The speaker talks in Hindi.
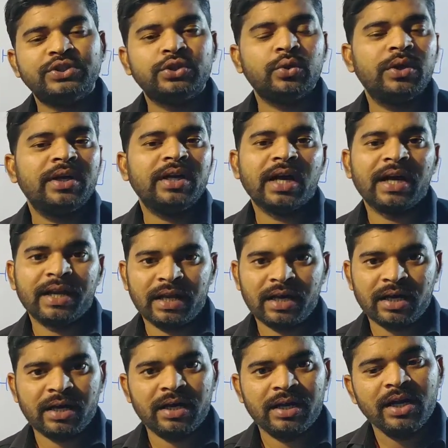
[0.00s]
जुड़े
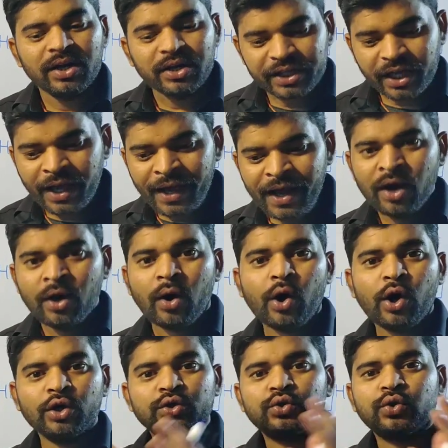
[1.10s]
रहना है ठीक है
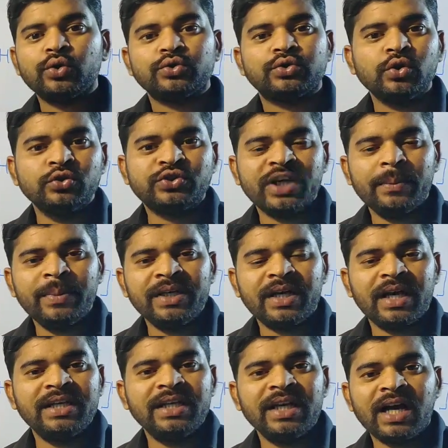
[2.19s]
और दोस्तों से भी
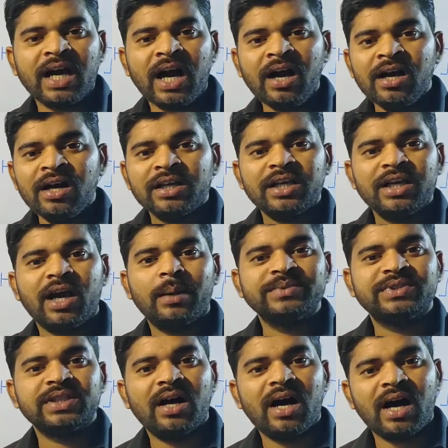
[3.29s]
कहिएगा कि
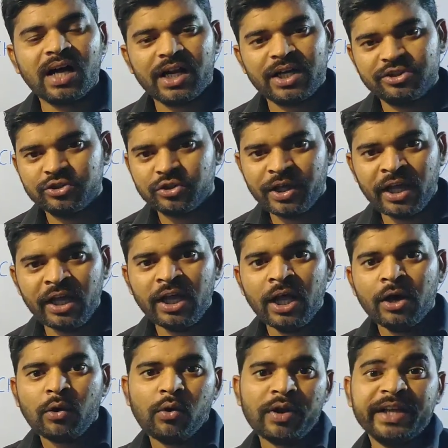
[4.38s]
हमसे आकर जुड़े
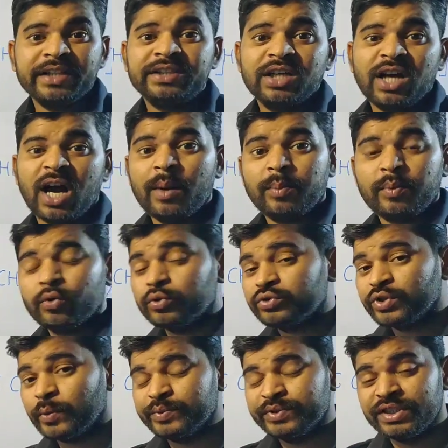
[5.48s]
और यदि आपको
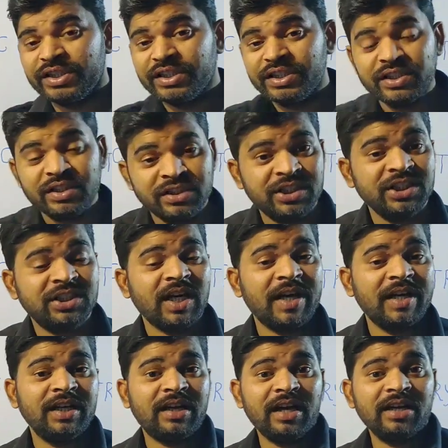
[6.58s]
सबसे इजी
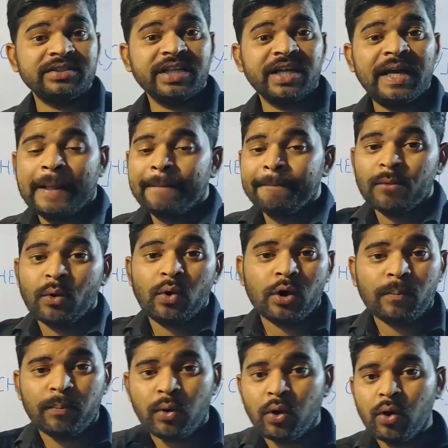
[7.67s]
तरीके से
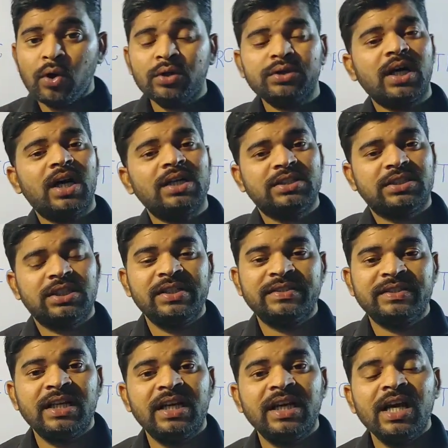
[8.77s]
और बहुत अच्छे
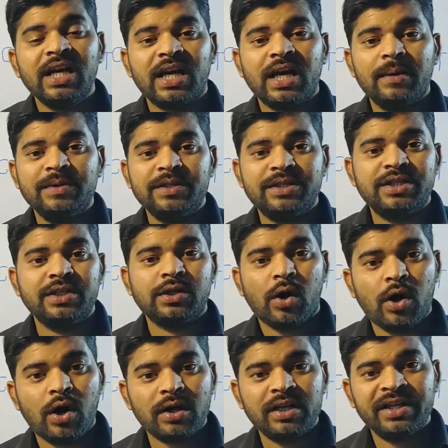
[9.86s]
से केमिस्ट्री
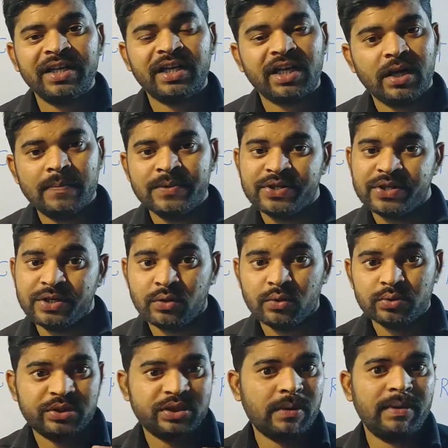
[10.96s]
ऑर्गेनिक केमिस्ट्री
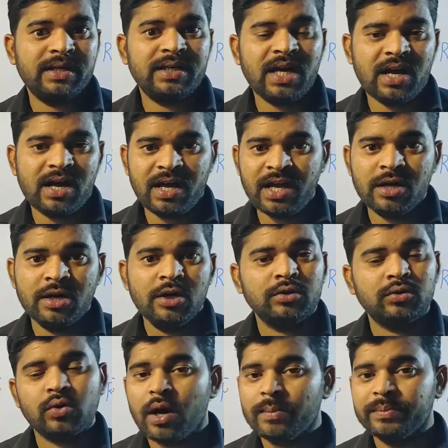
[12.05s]
को समझना है
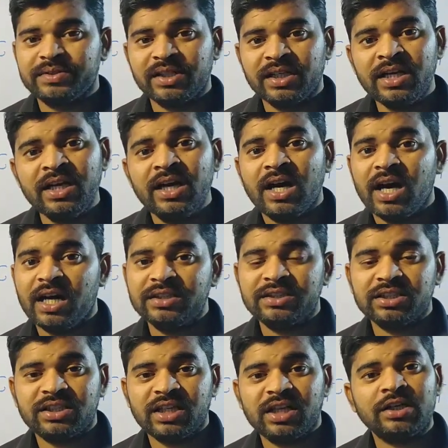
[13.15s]
तो हमसे
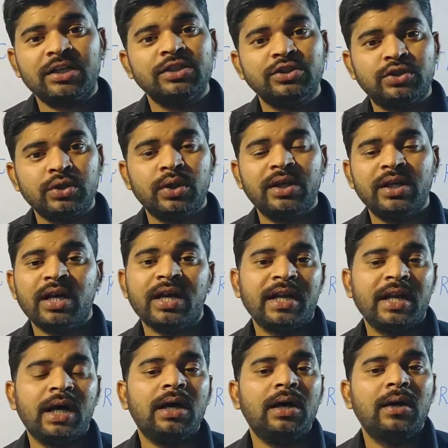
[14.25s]
अंत तक जुड़े
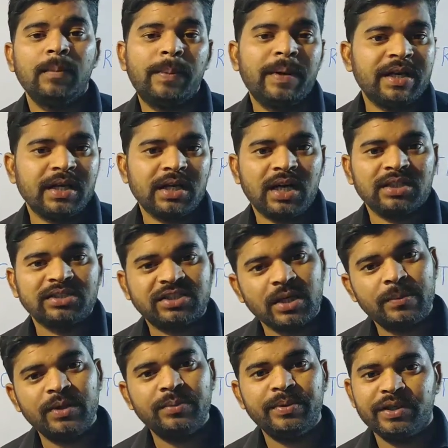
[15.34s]
रहना पड़ेगा
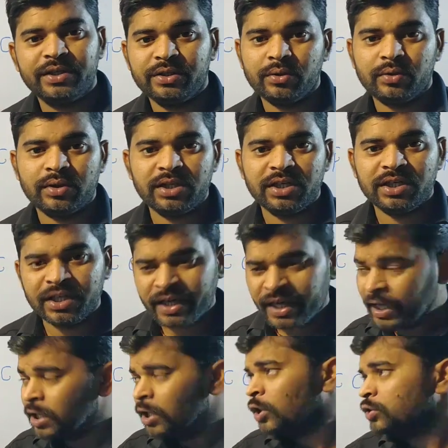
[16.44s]
सभी वीडियो के लिए ठीक
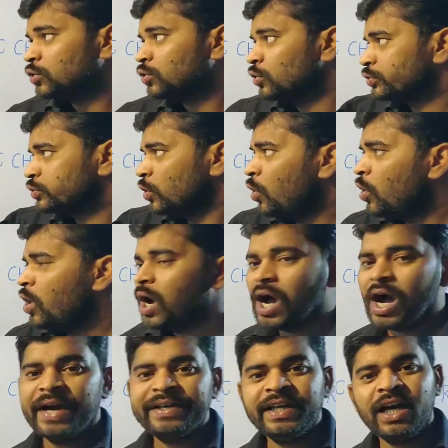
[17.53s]
है तो दोस्तों
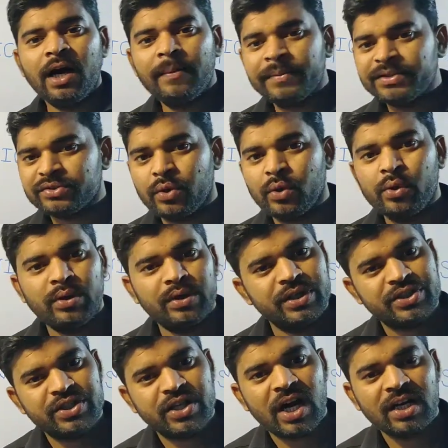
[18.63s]
आइए हम इसको
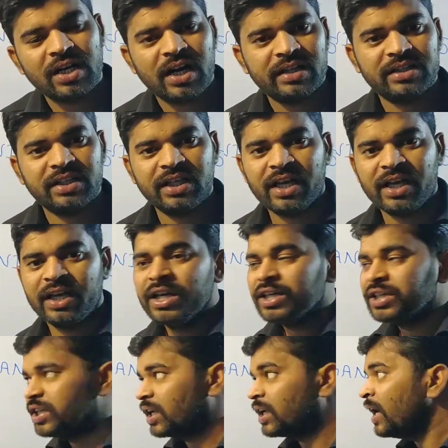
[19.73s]
स्टार्ट करते हैं
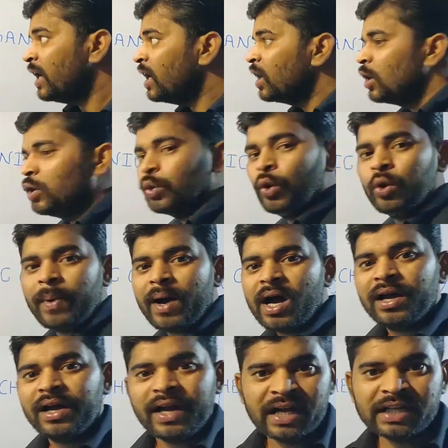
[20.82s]
ठीक है लोग
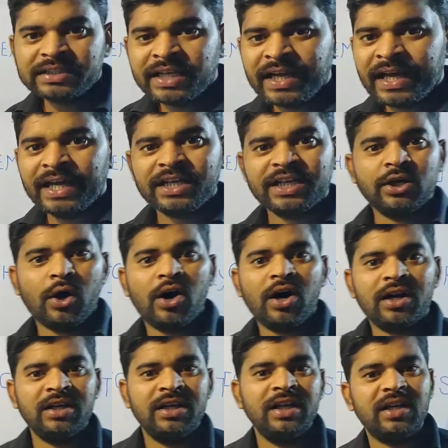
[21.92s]
बात कहते हैं कि
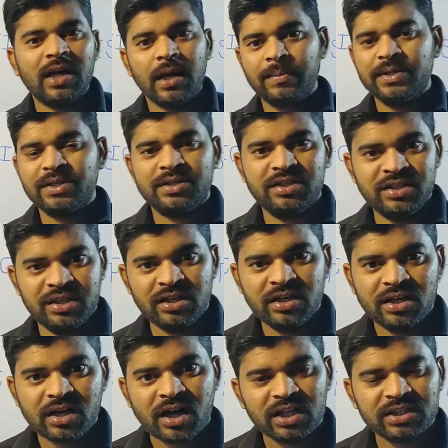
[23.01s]
ऑर्गेनिक केमिस्ट्री
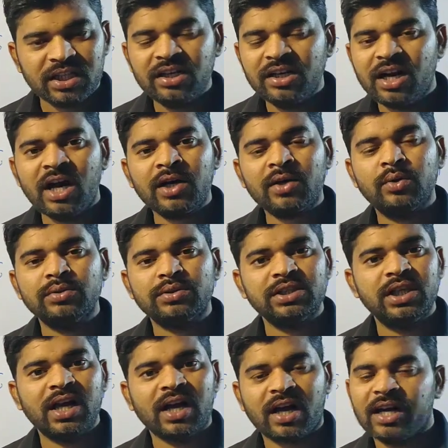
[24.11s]
खतरनाक
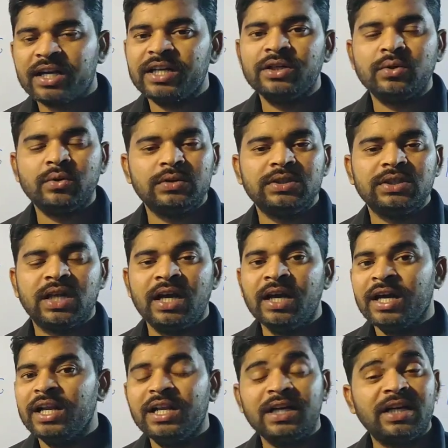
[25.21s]
होती है कठिन होती है
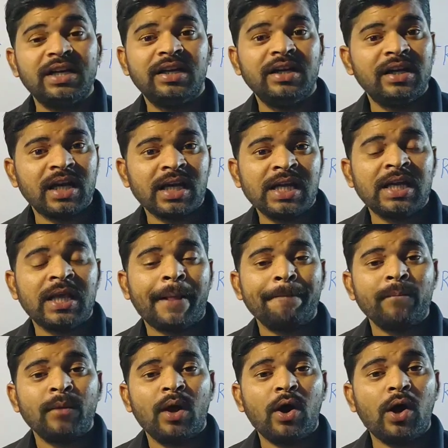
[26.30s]
लेकिन नहीं
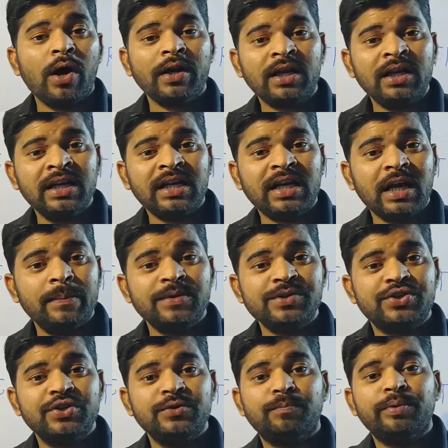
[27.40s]
ऑर्गेनिक
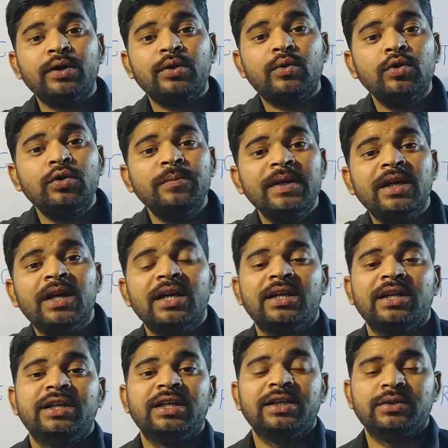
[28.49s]
केमिस्ट्री बिल्कुल भी
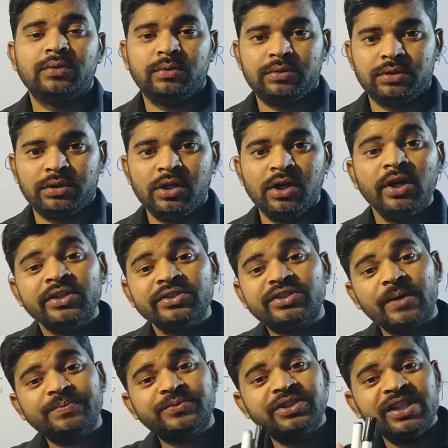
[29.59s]
कठिन नहीं होती
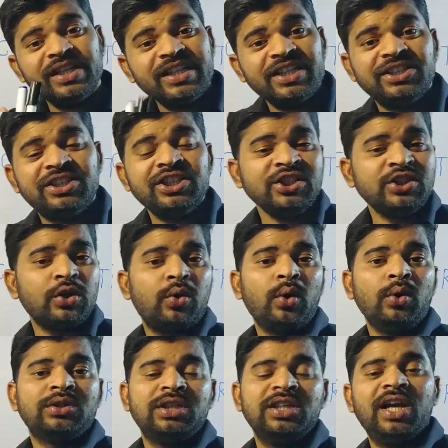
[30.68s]
सबसे इजी जो
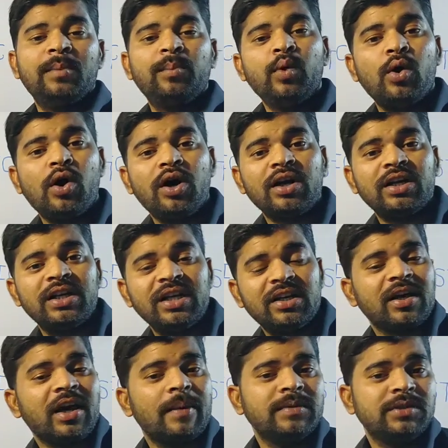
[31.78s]
होती है वो
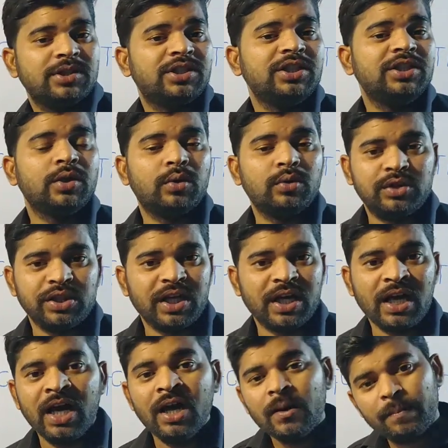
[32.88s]
ऑर्गेनिक केमिस्ट्री होती
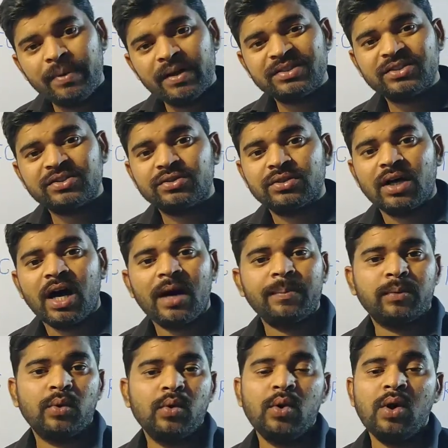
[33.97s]
है बस
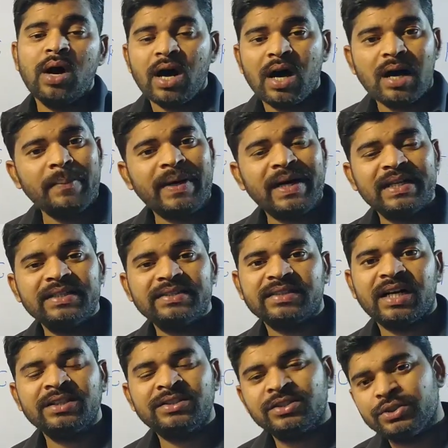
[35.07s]
आपको हमारे
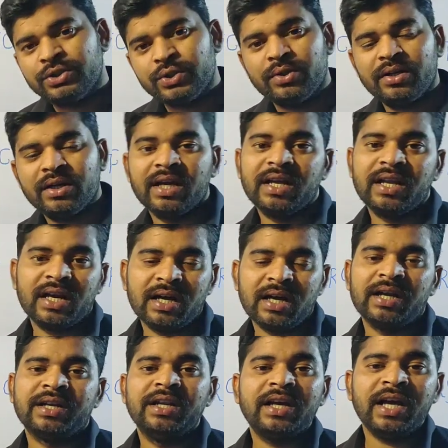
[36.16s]
साथ जुड़े रहना
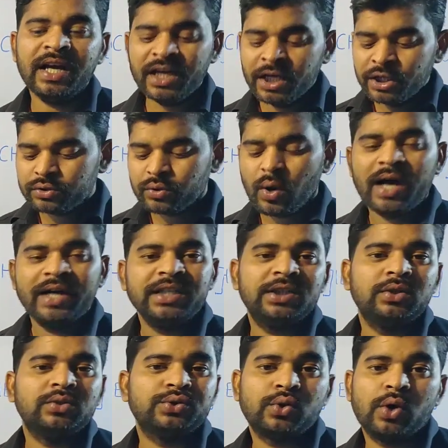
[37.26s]
है ठीक है तो
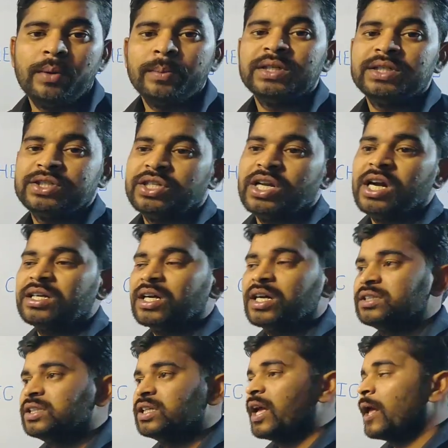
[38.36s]
आइए दोस्तों हम स्टार्ट
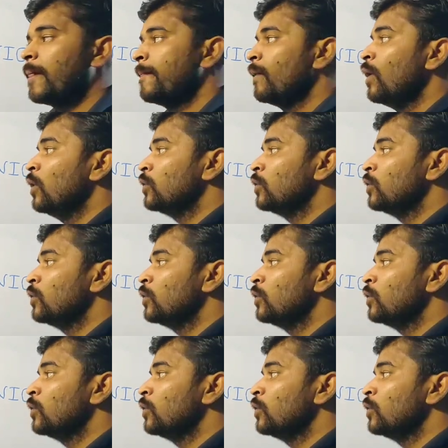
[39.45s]
करते हैं